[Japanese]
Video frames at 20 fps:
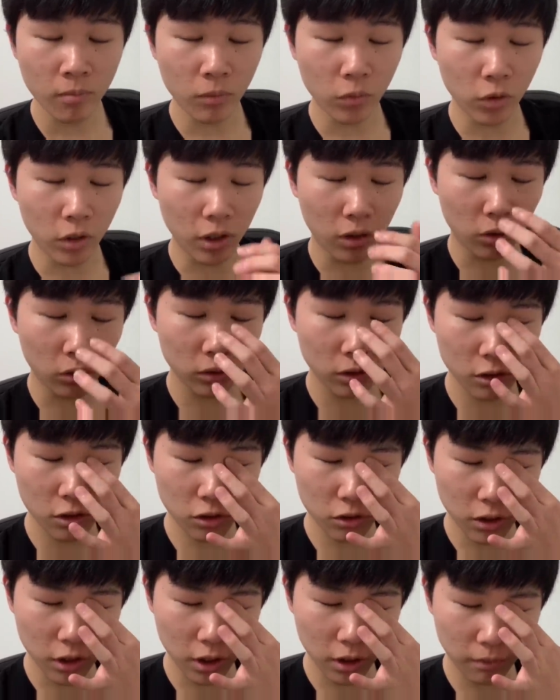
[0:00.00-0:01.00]
もうね、本
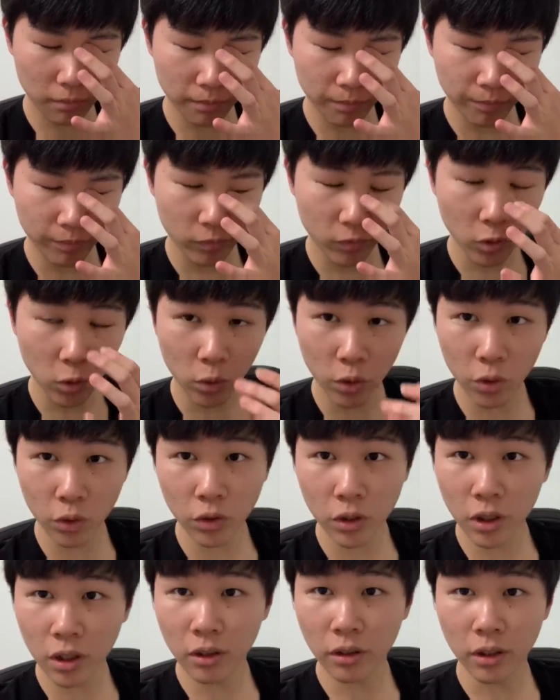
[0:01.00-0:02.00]
当に、東京
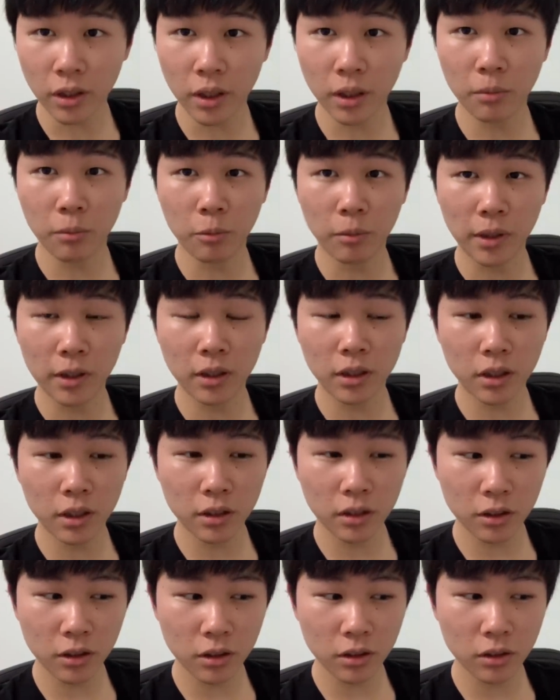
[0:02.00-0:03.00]
の家ではね、もう全
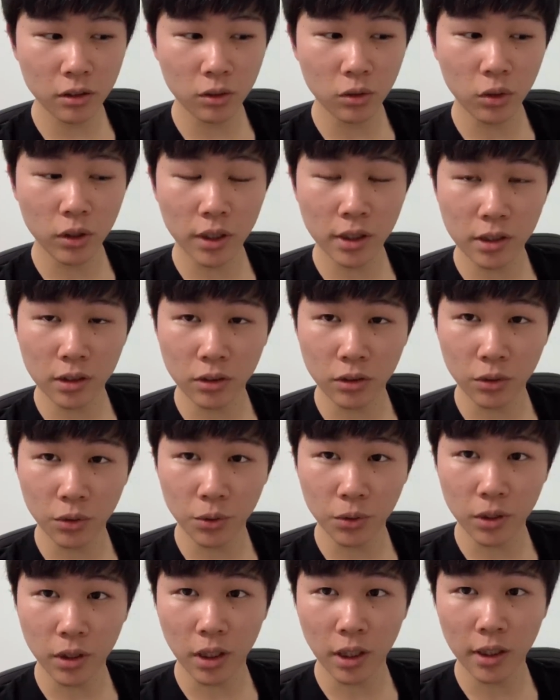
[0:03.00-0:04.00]
く動けずという
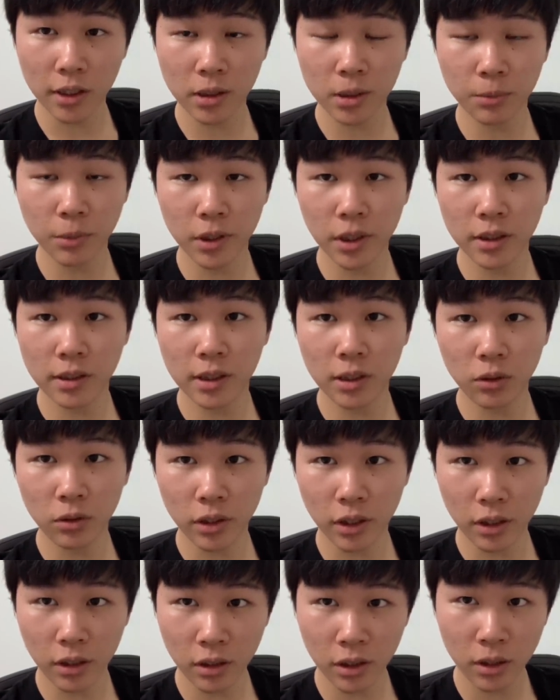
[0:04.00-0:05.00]
ことで、外出もね、ゼロ
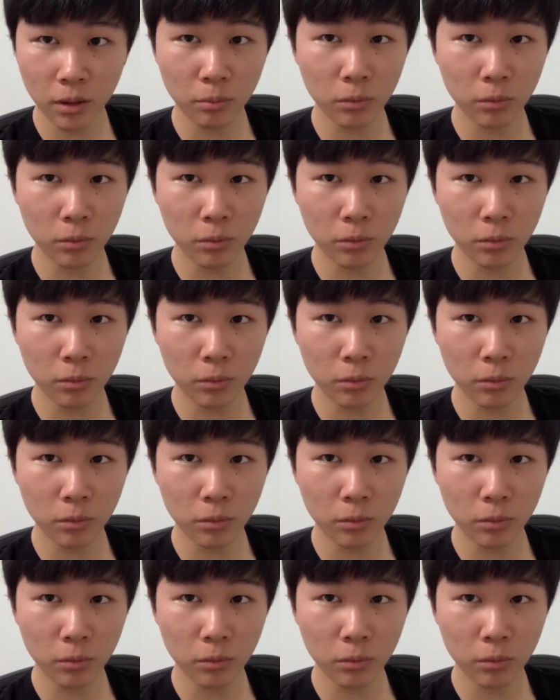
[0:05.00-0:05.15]
で、